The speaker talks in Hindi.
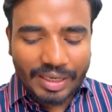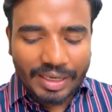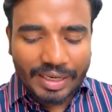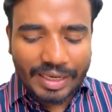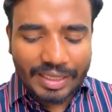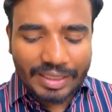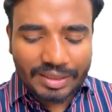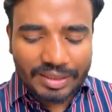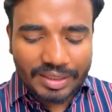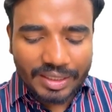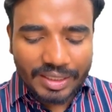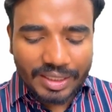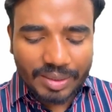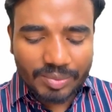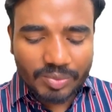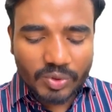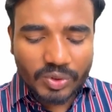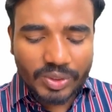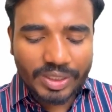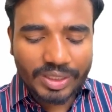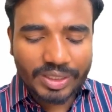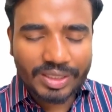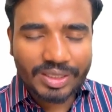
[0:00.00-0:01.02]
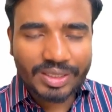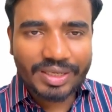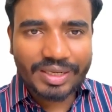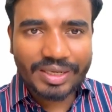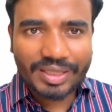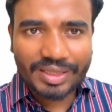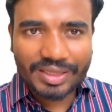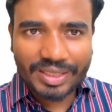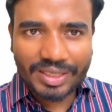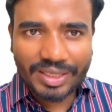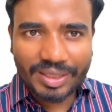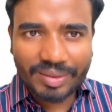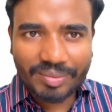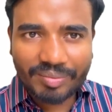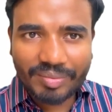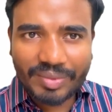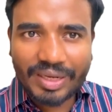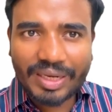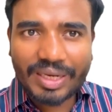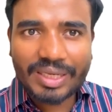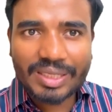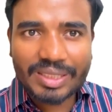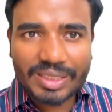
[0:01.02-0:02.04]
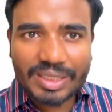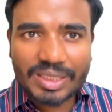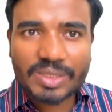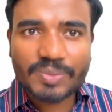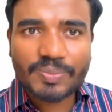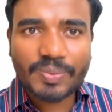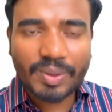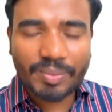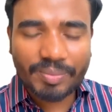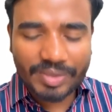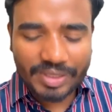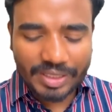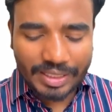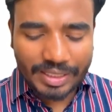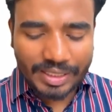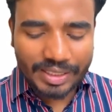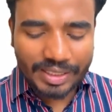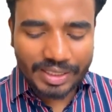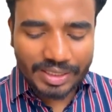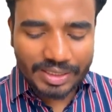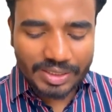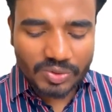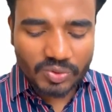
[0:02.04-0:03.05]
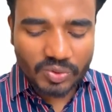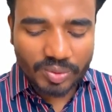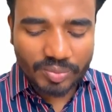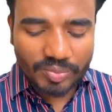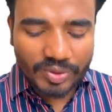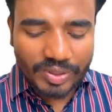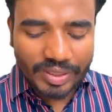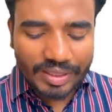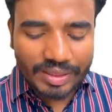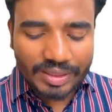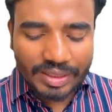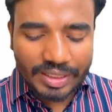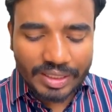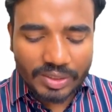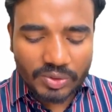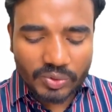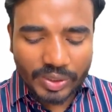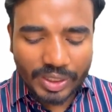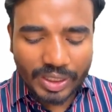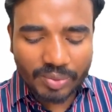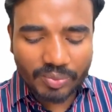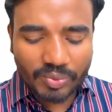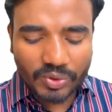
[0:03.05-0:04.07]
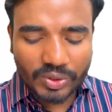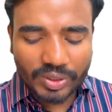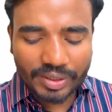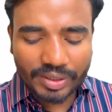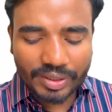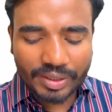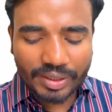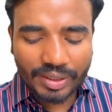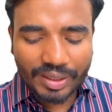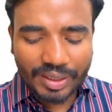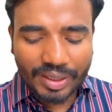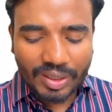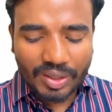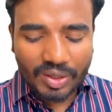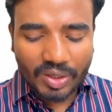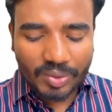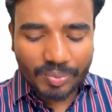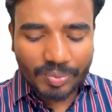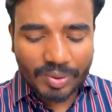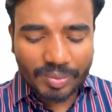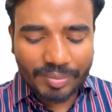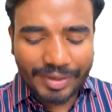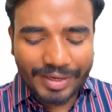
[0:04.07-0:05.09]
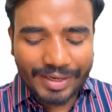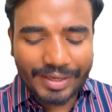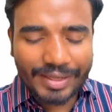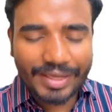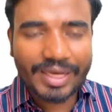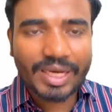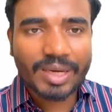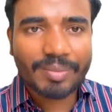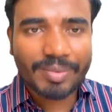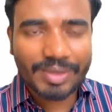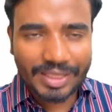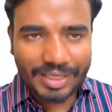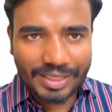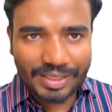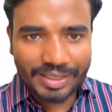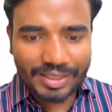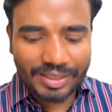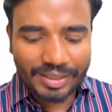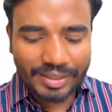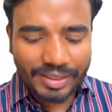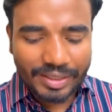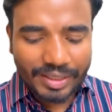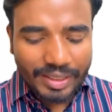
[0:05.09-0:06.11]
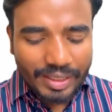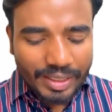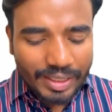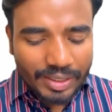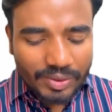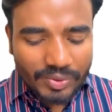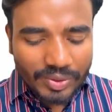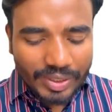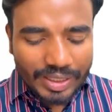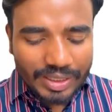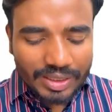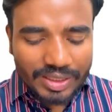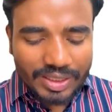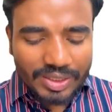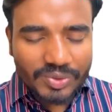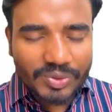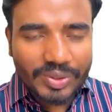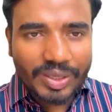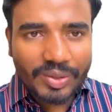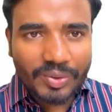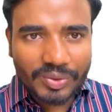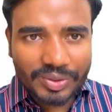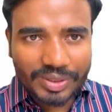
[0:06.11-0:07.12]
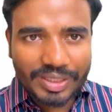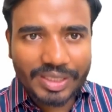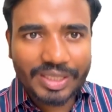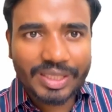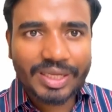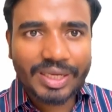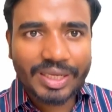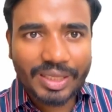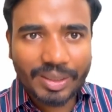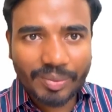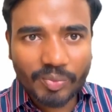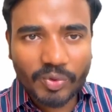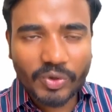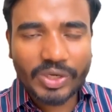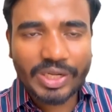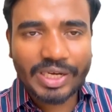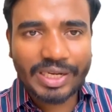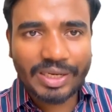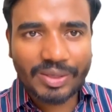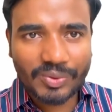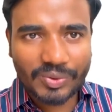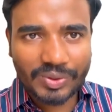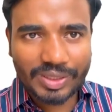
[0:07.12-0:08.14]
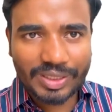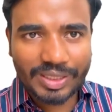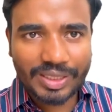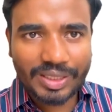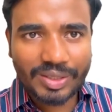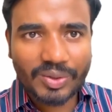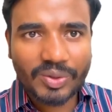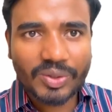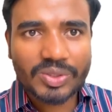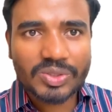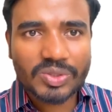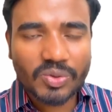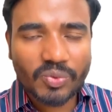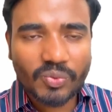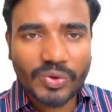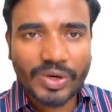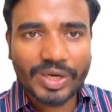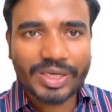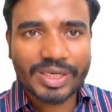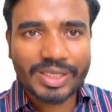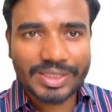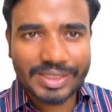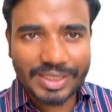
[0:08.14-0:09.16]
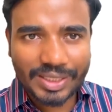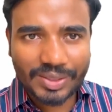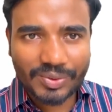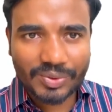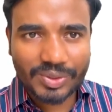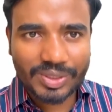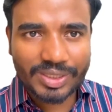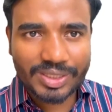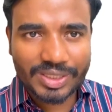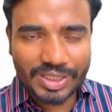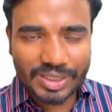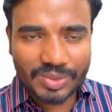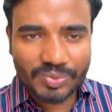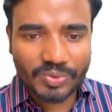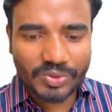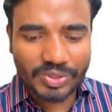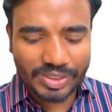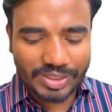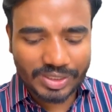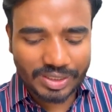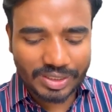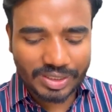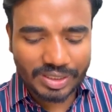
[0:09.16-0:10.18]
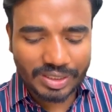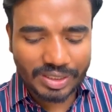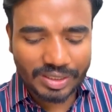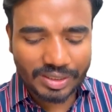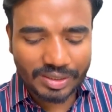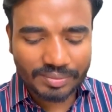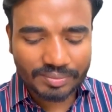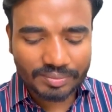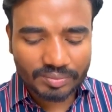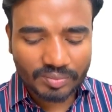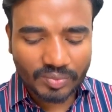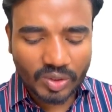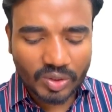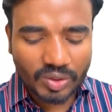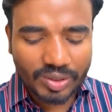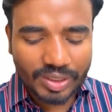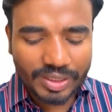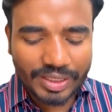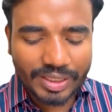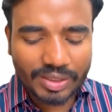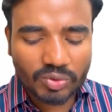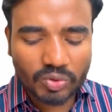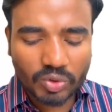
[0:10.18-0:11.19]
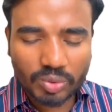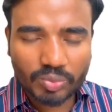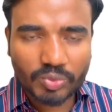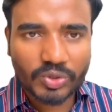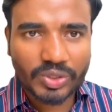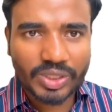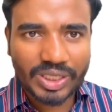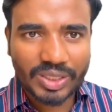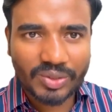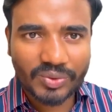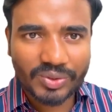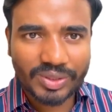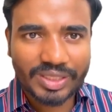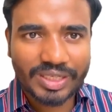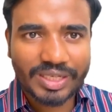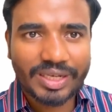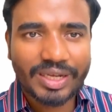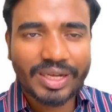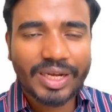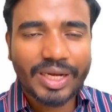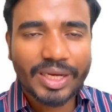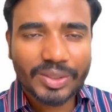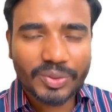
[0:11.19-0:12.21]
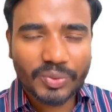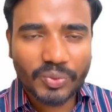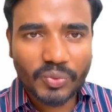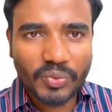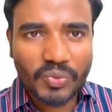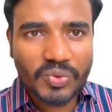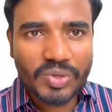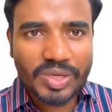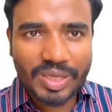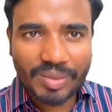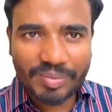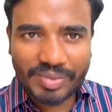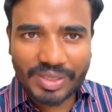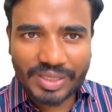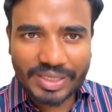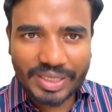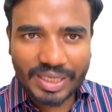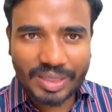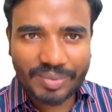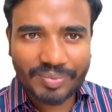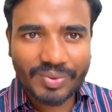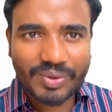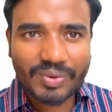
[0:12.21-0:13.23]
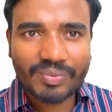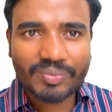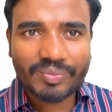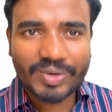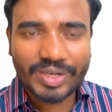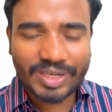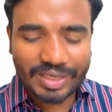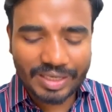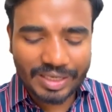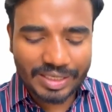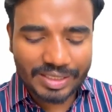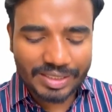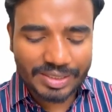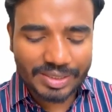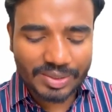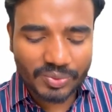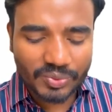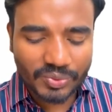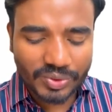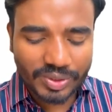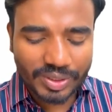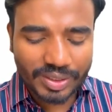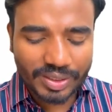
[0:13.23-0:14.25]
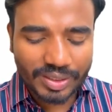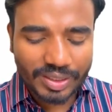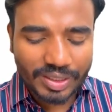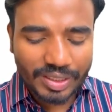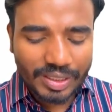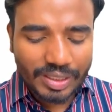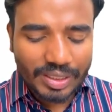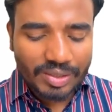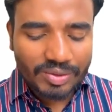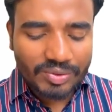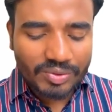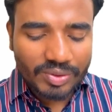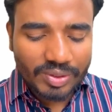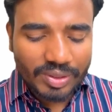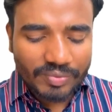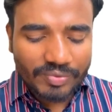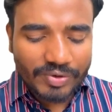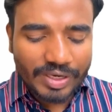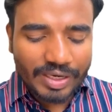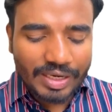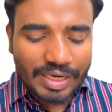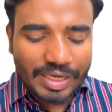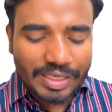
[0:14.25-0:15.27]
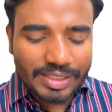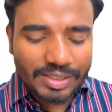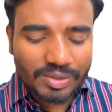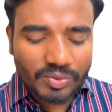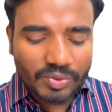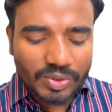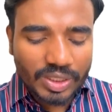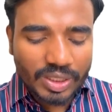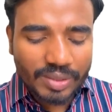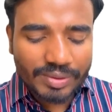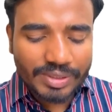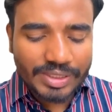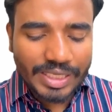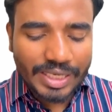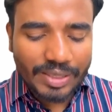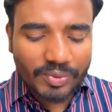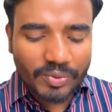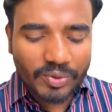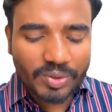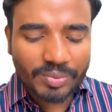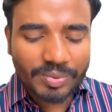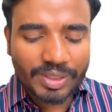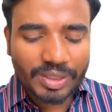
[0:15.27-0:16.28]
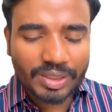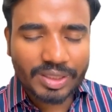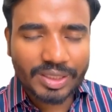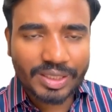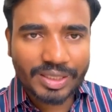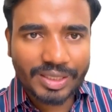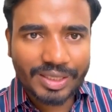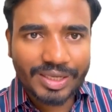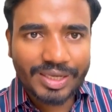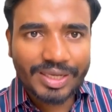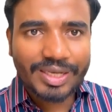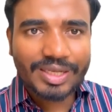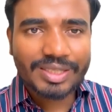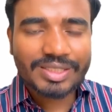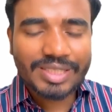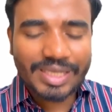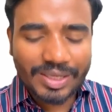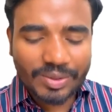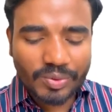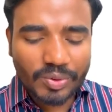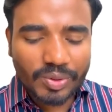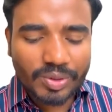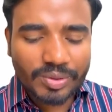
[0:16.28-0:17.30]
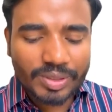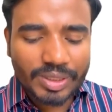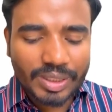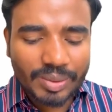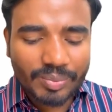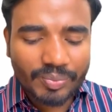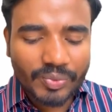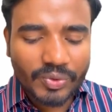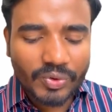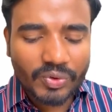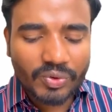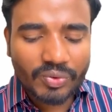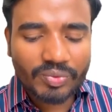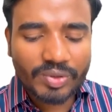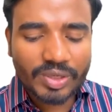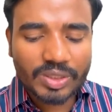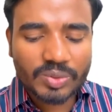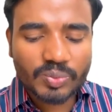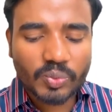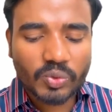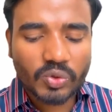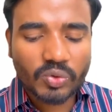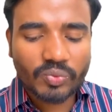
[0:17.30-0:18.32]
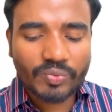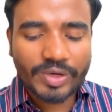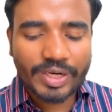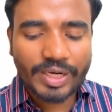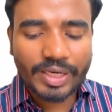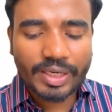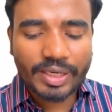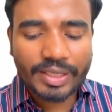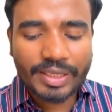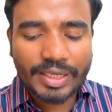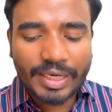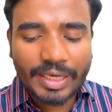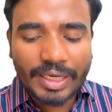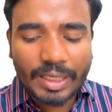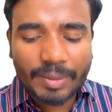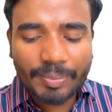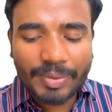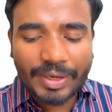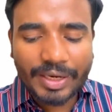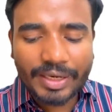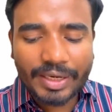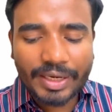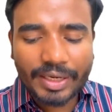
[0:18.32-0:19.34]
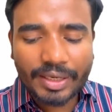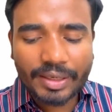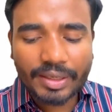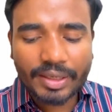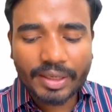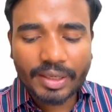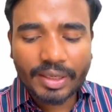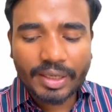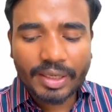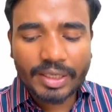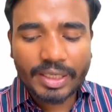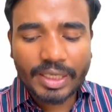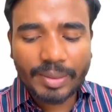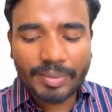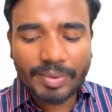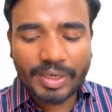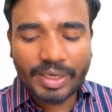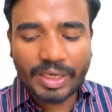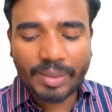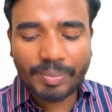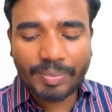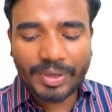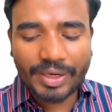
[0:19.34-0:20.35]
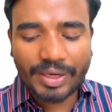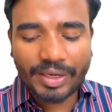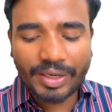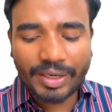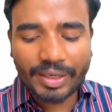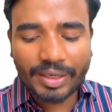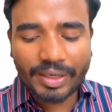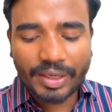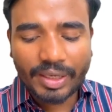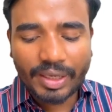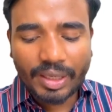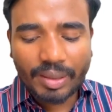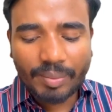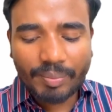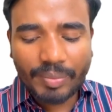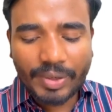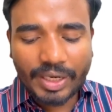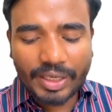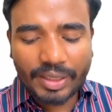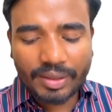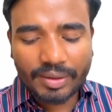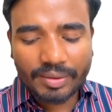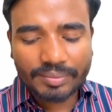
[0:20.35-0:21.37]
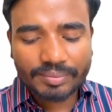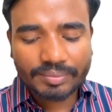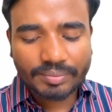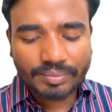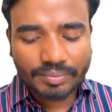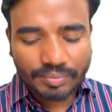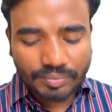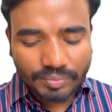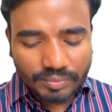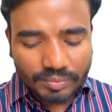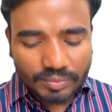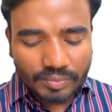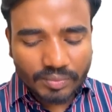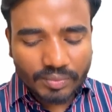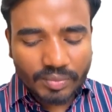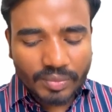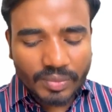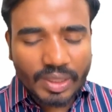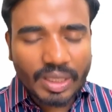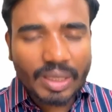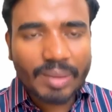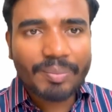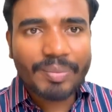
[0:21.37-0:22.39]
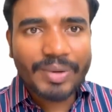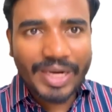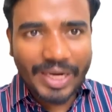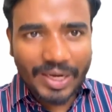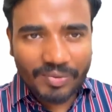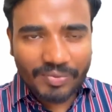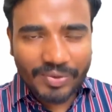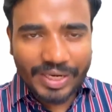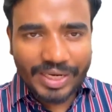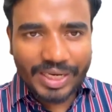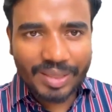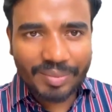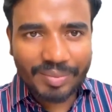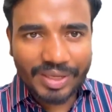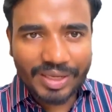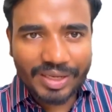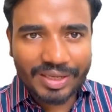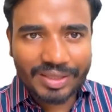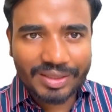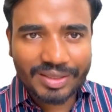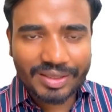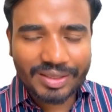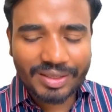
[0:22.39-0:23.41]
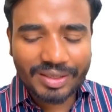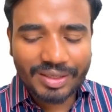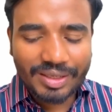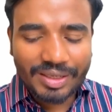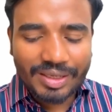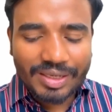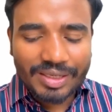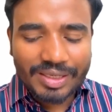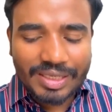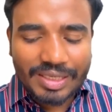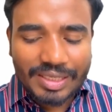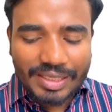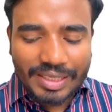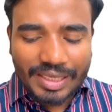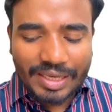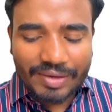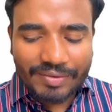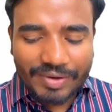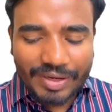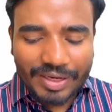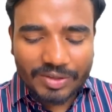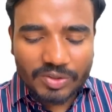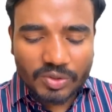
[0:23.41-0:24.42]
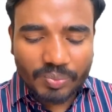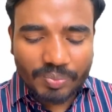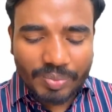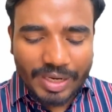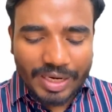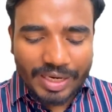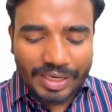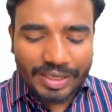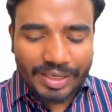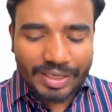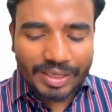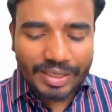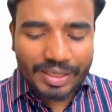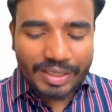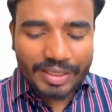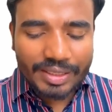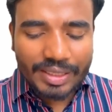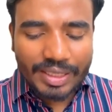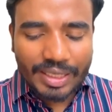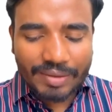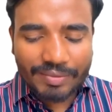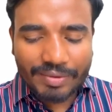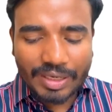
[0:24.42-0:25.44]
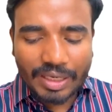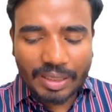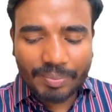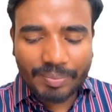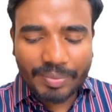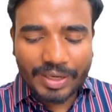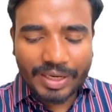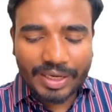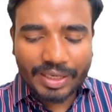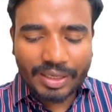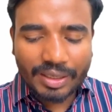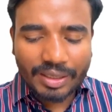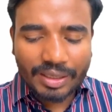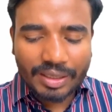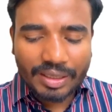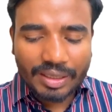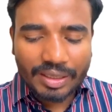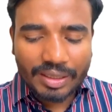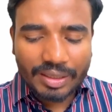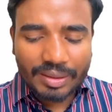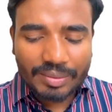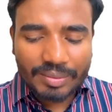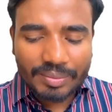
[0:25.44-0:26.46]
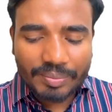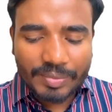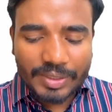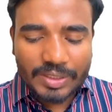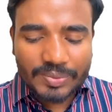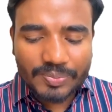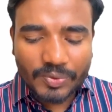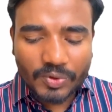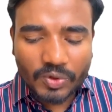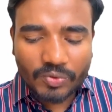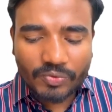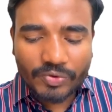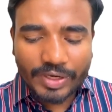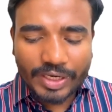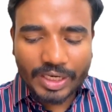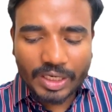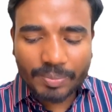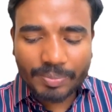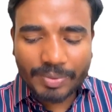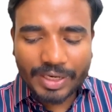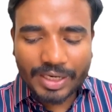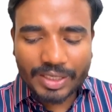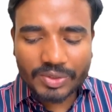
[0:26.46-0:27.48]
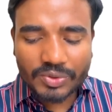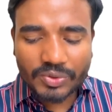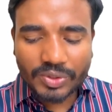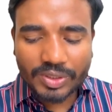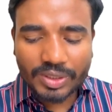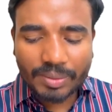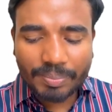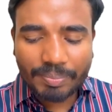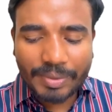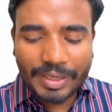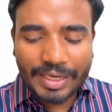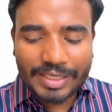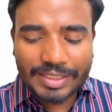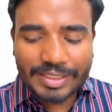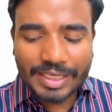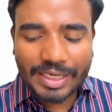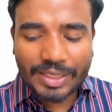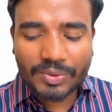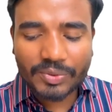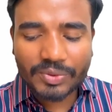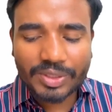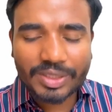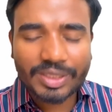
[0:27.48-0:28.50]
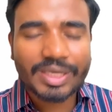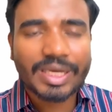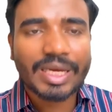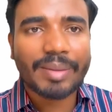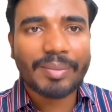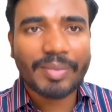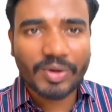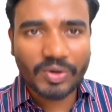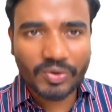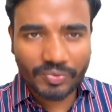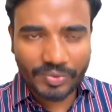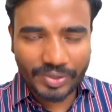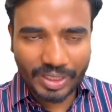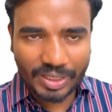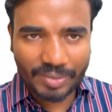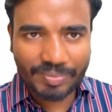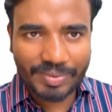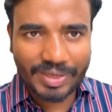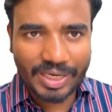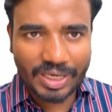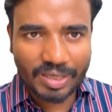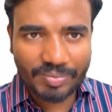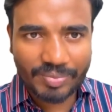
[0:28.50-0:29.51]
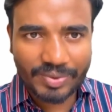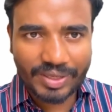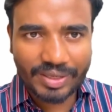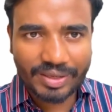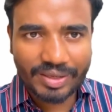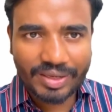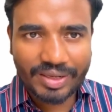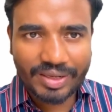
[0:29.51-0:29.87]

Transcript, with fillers: एंथ्रीडियम जो है ना एंथ्रीडियम मेल स्पम बनाएगा जिसको हम लोग एंथ्रीजॉइड बोलेंगे और फीमेल एग बनाएगी ये जो एंथ्रीजॉइड होता है ना ये मोटाइल होता है और इसको वाटर चाहिए होता है ट्रांसपोर्टेशन के लिए और ये नॉन मोटाइल होता है तो ऊ गेमी टाइप ऑफ फर्टिलाइजेशन हो गया तो फर्टिलाइजेशन होने के बाद जागोट बनता है जागोट का इम्ब्रियो फिर स्पोरोफाइट ये इंडिपेंडेंट ये भी इंडिपेंडेंट बट ब्रायोफाइटा में क्या था कि ये वाला जो पार्ट है ये वाला पार्ट स्पोरोफेटिक पार्ट जो है ना पैरासाइट होता था गैमेटोफेटिक पार्ट पे